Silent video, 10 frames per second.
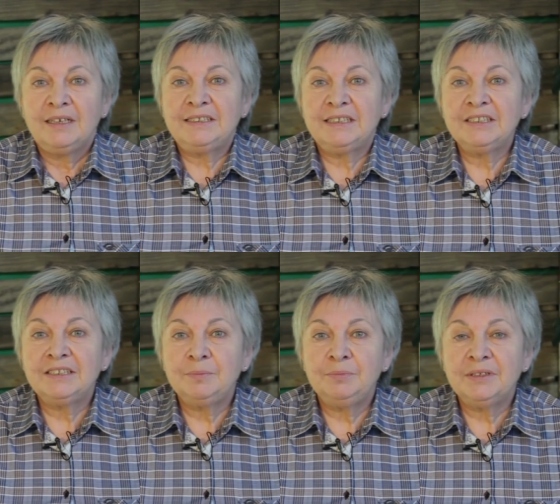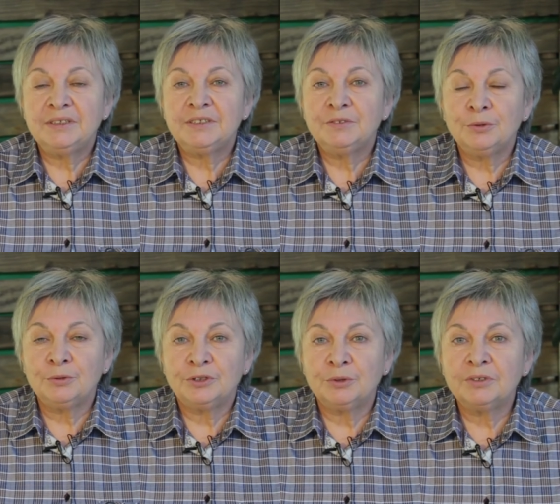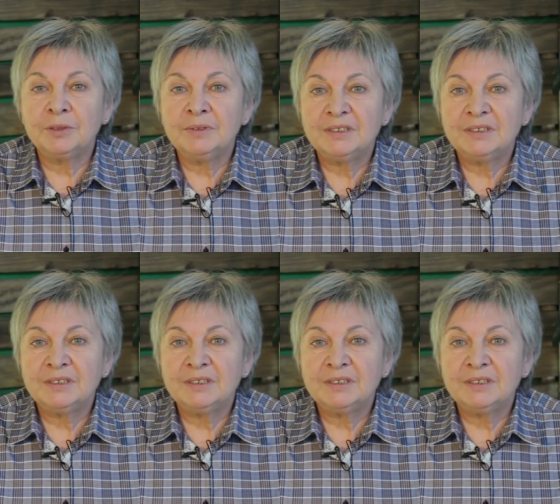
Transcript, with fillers: Изящный белый цветок с тонким